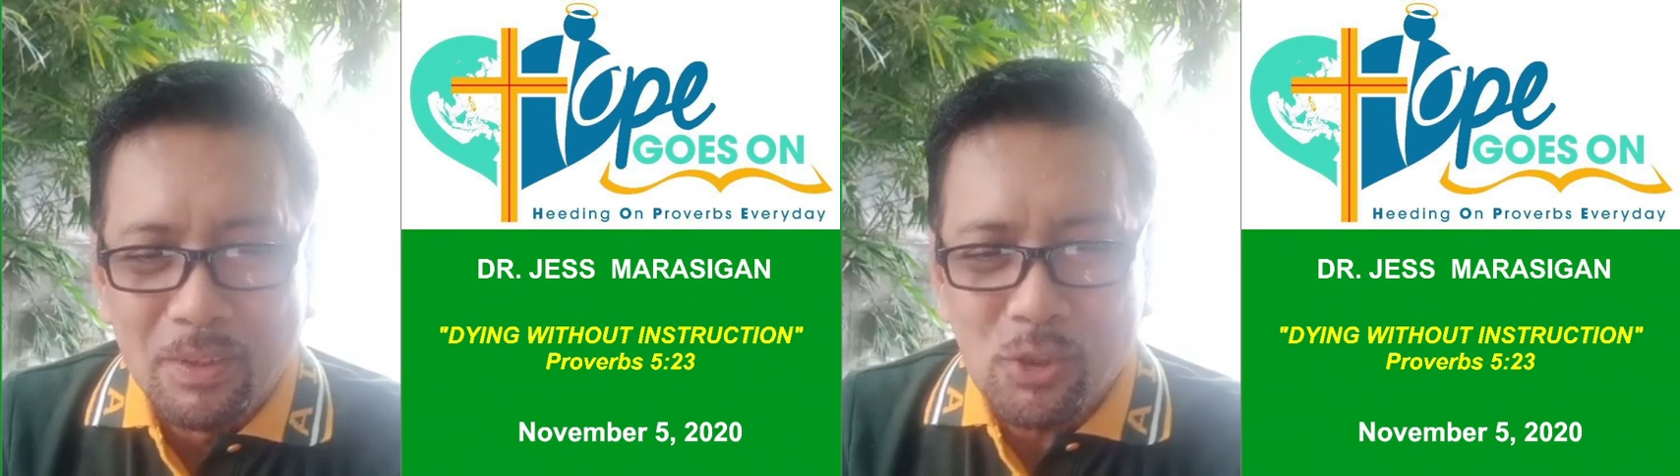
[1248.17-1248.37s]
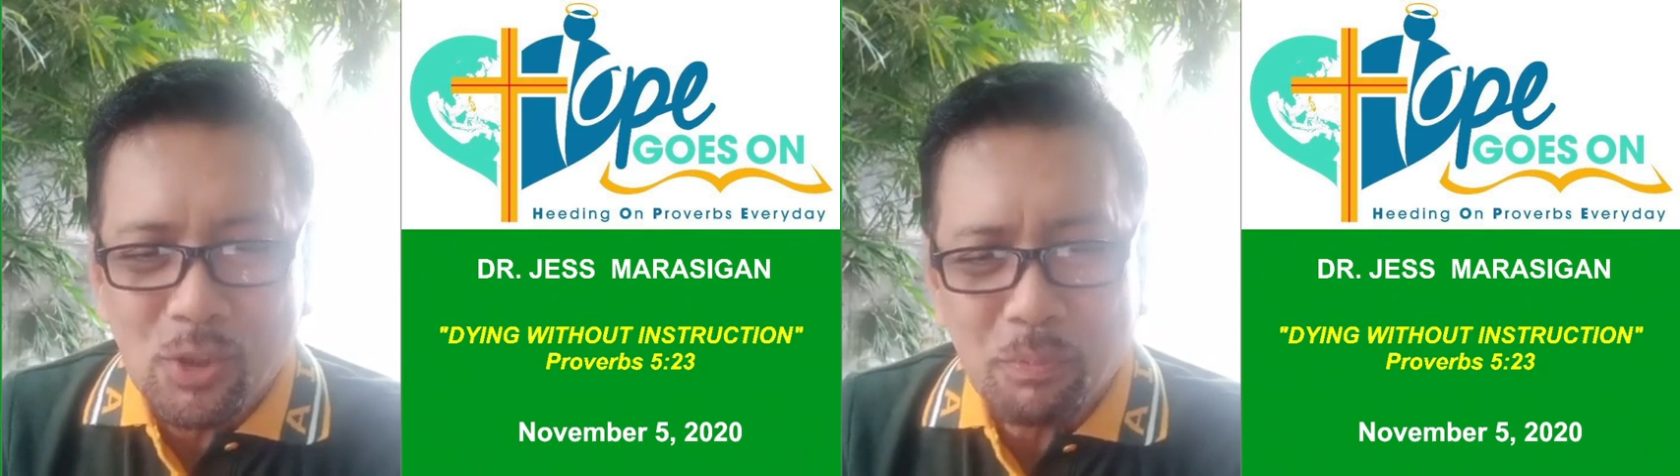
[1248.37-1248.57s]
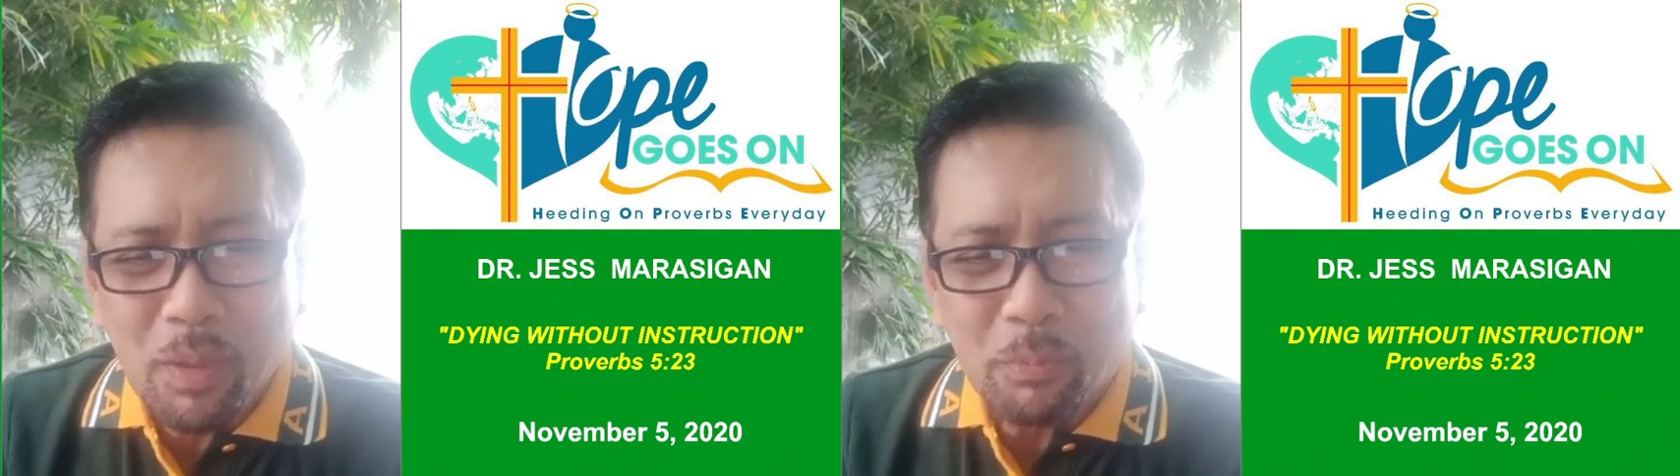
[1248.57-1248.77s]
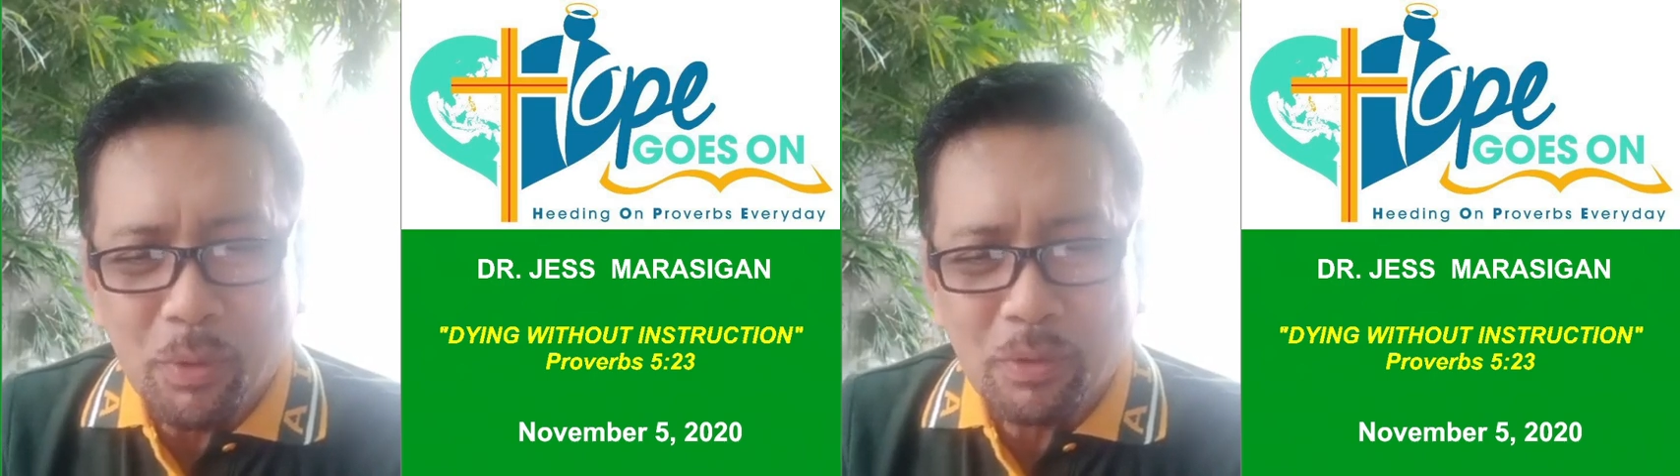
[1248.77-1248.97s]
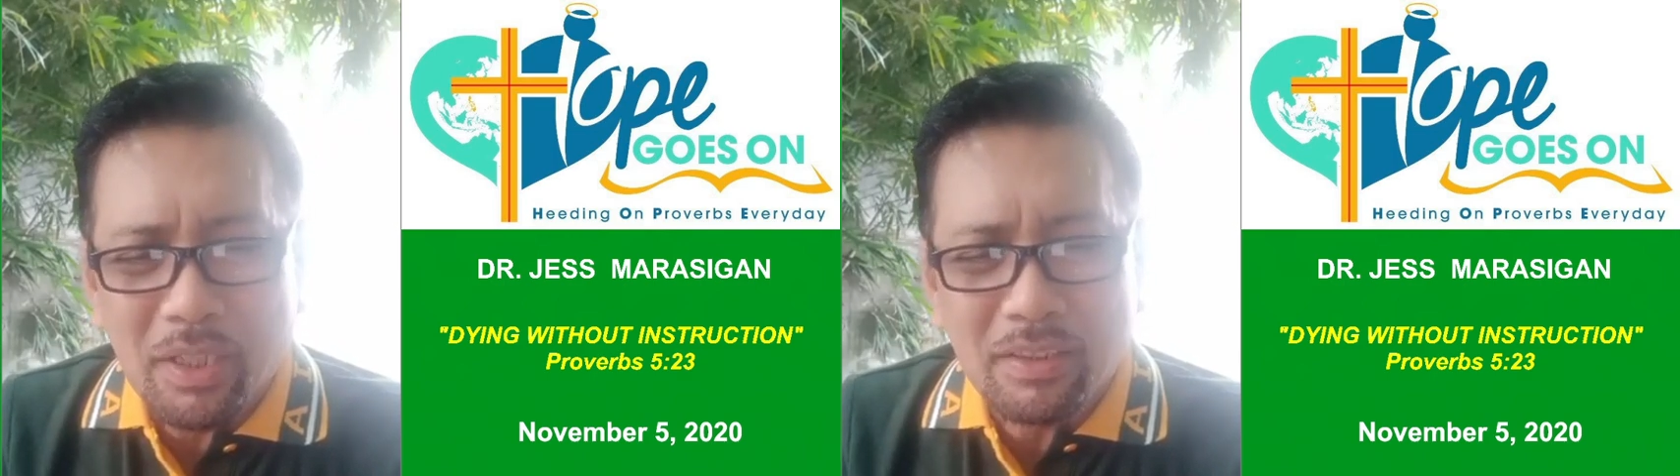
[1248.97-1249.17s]
You see,
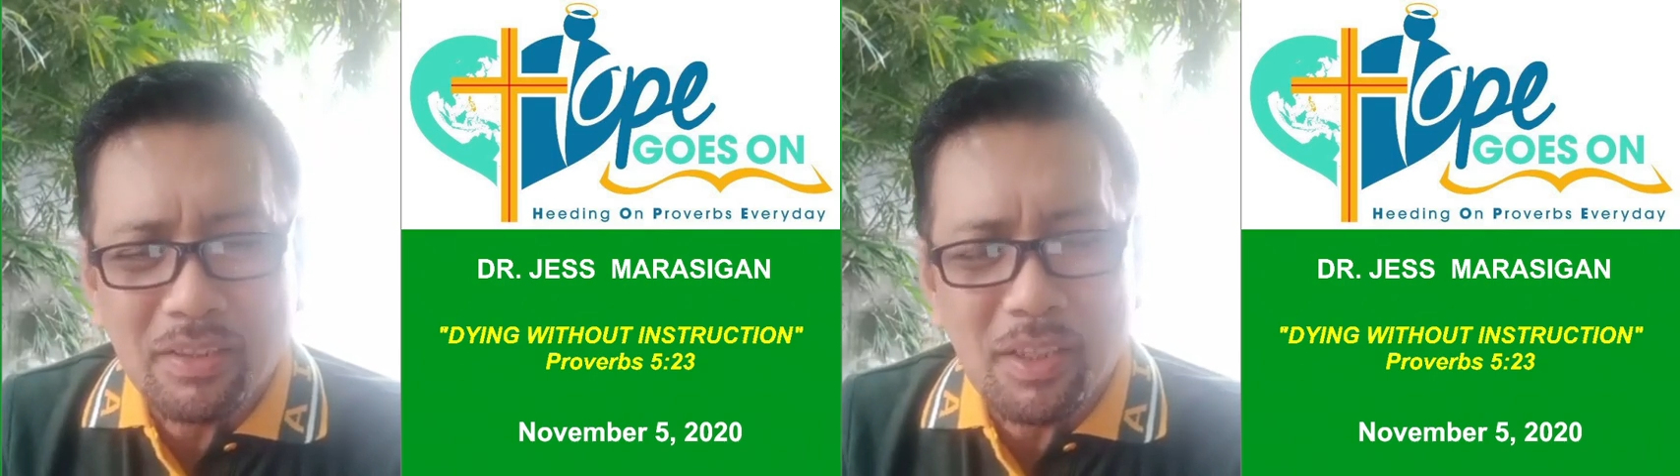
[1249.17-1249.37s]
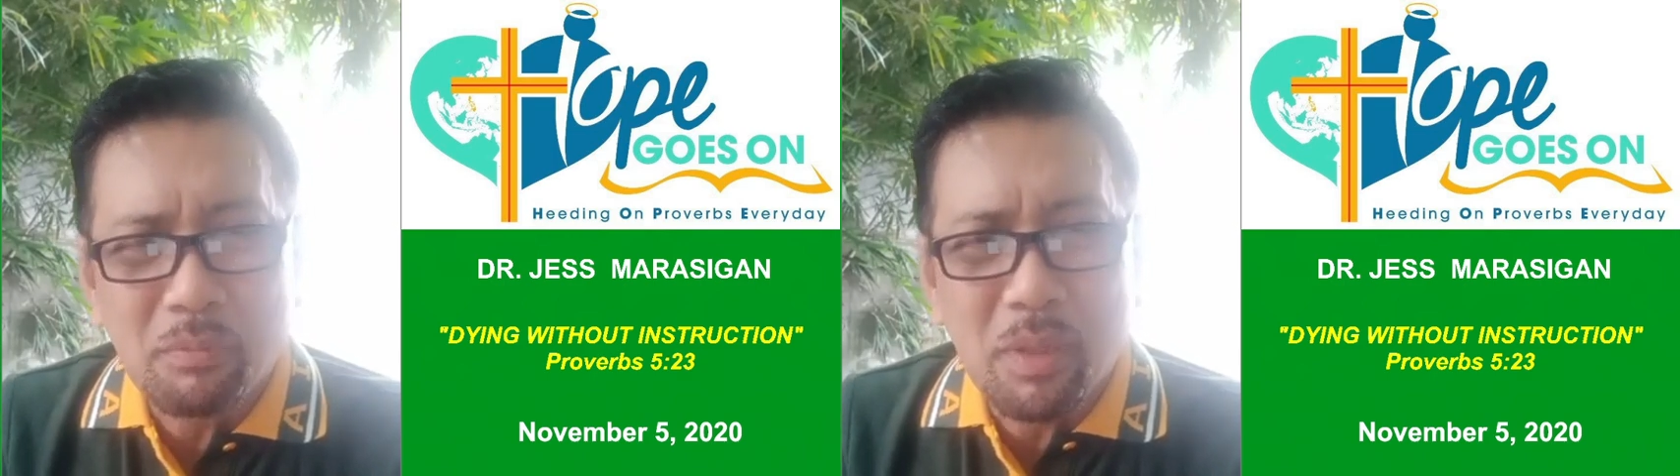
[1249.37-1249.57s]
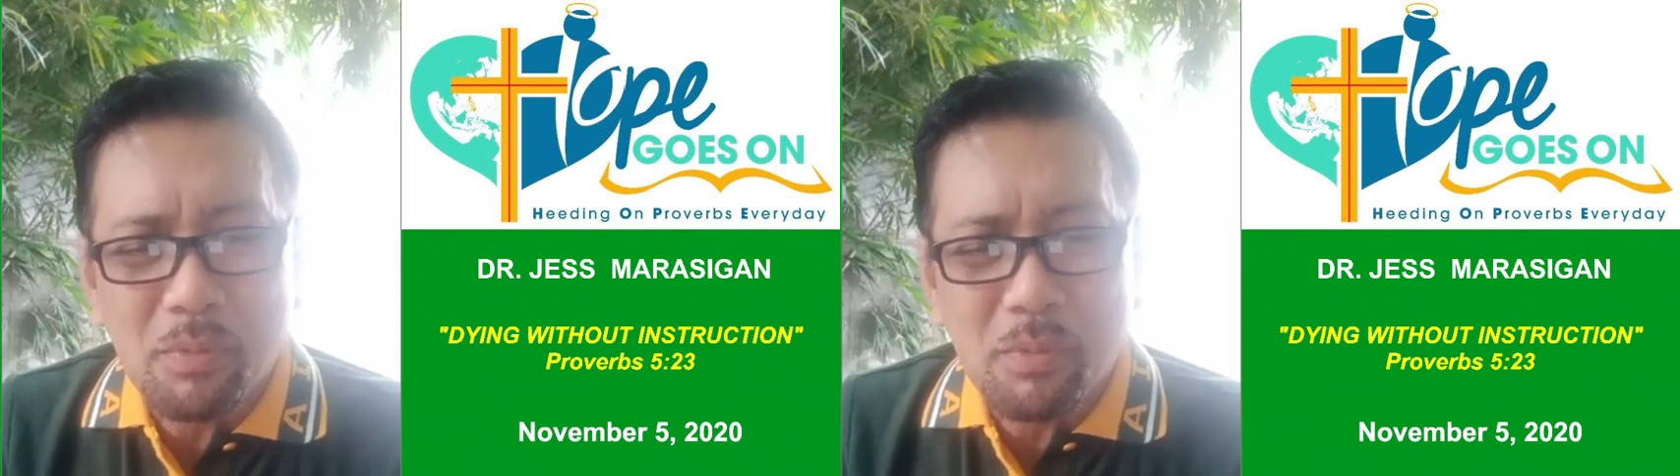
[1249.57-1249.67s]
people, they deceive